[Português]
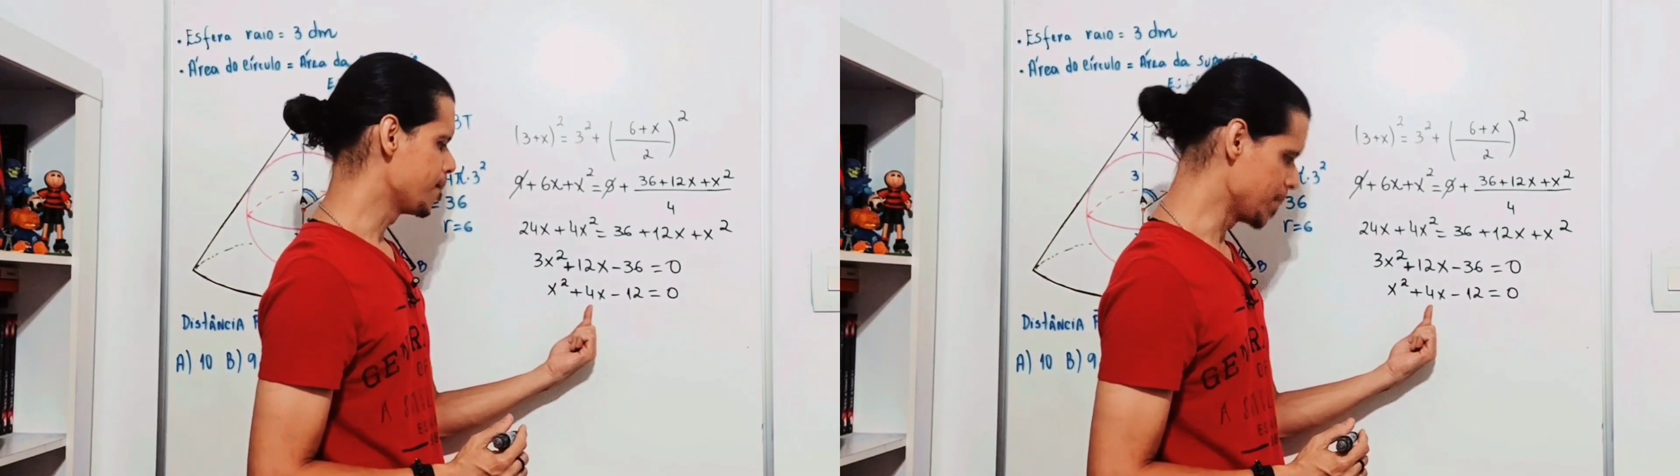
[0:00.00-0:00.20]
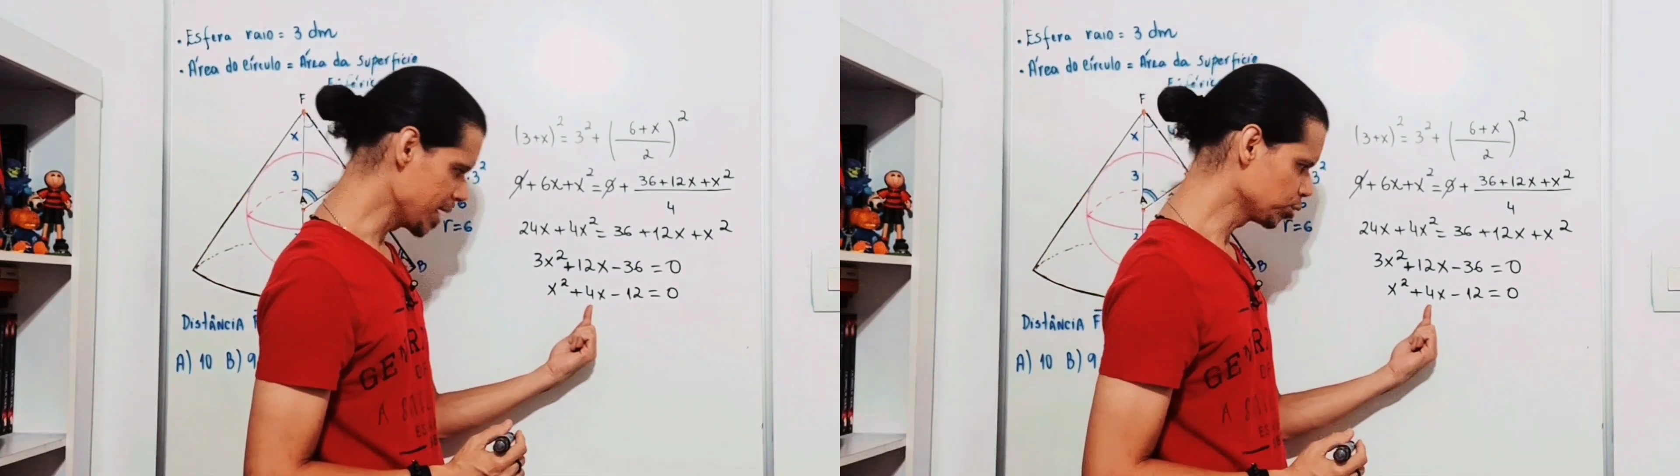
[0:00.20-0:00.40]

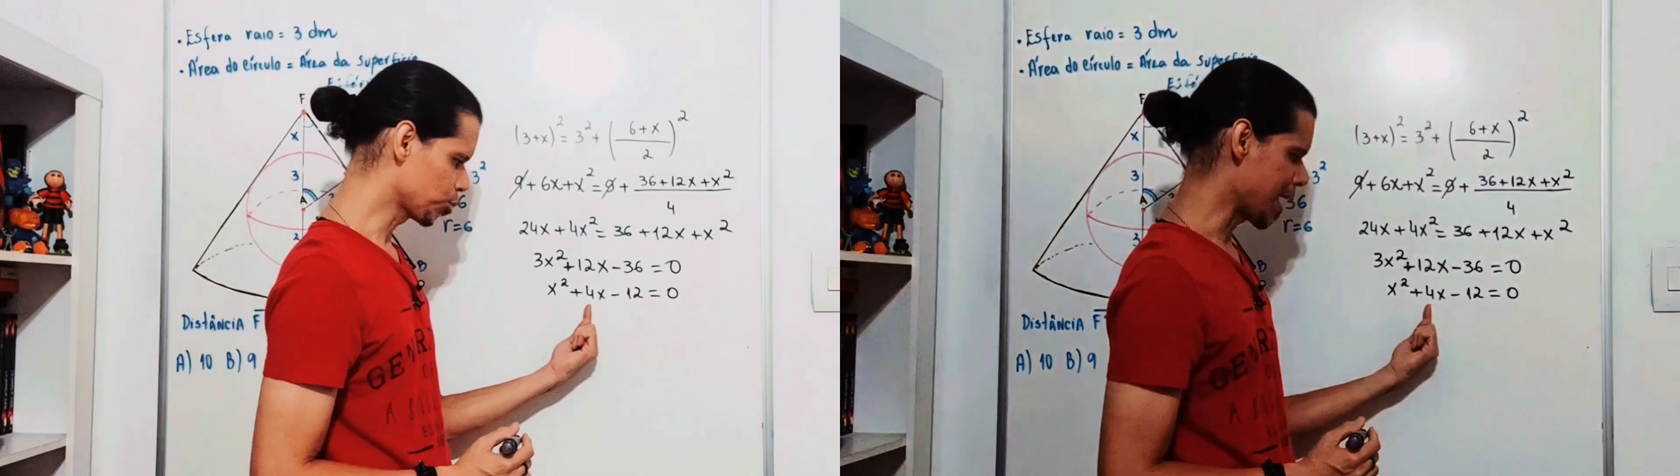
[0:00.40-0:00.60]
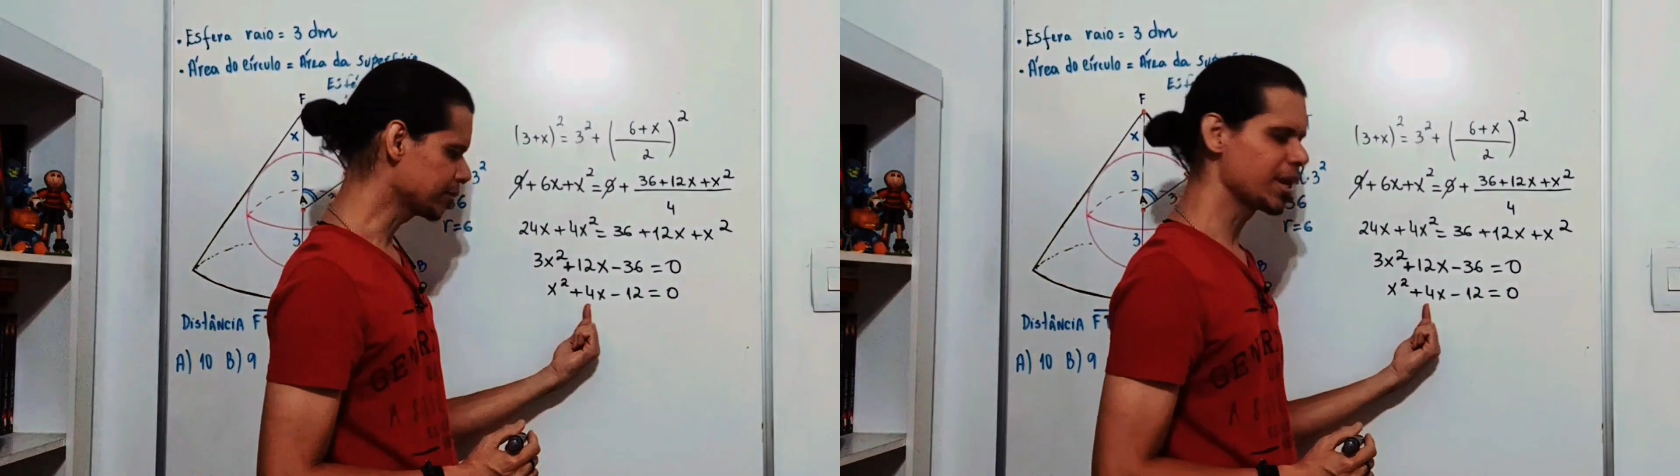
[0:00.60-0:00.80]
menos
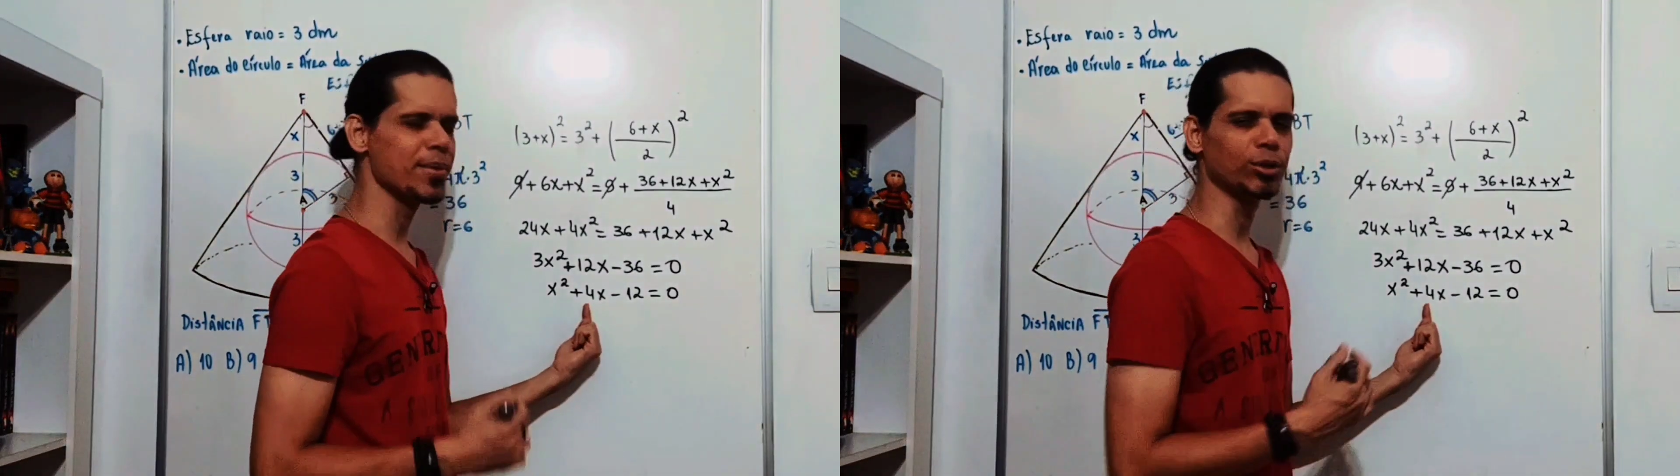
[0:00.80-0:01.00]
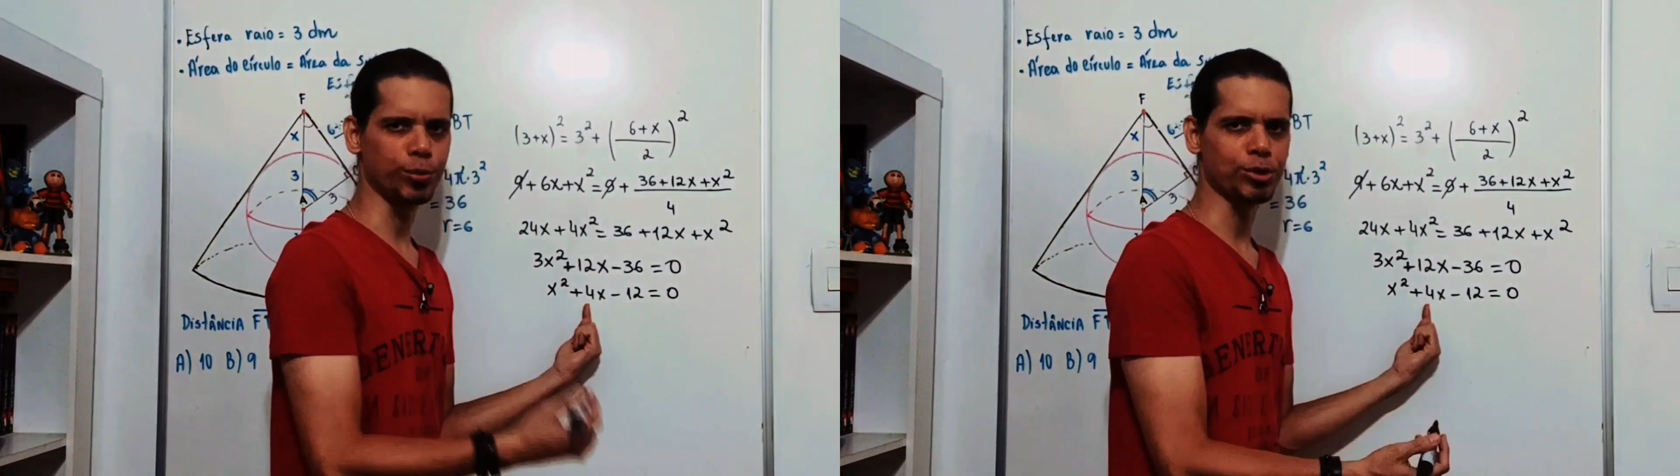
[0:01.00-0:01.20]
4, né?
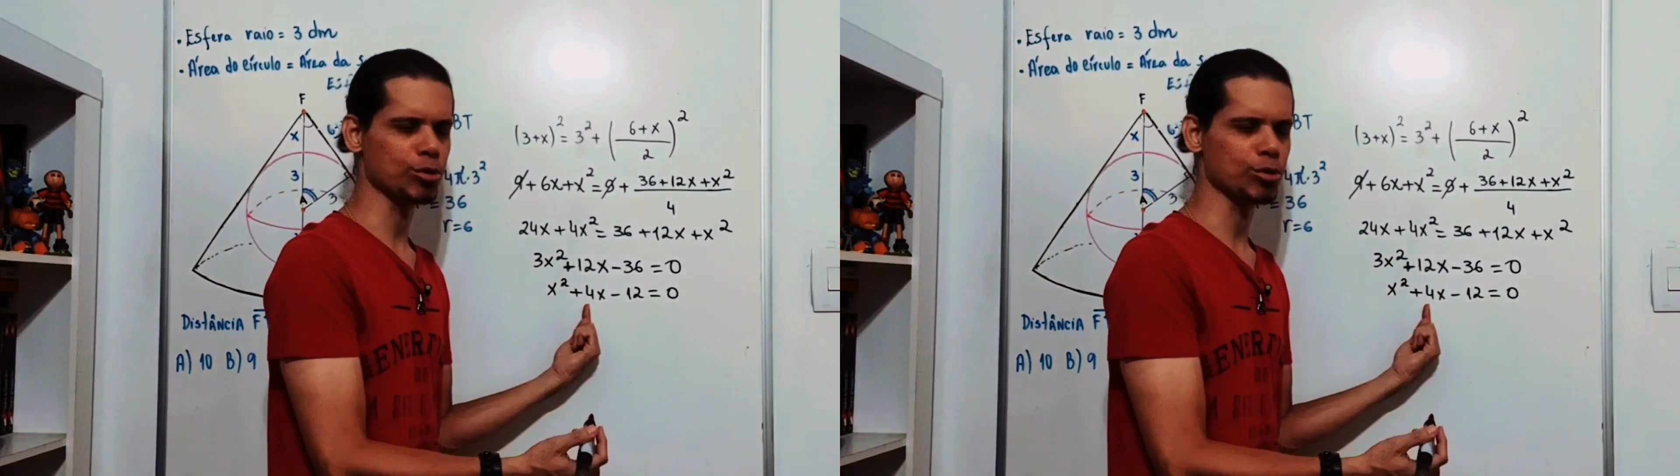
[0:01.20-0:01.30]
Menos b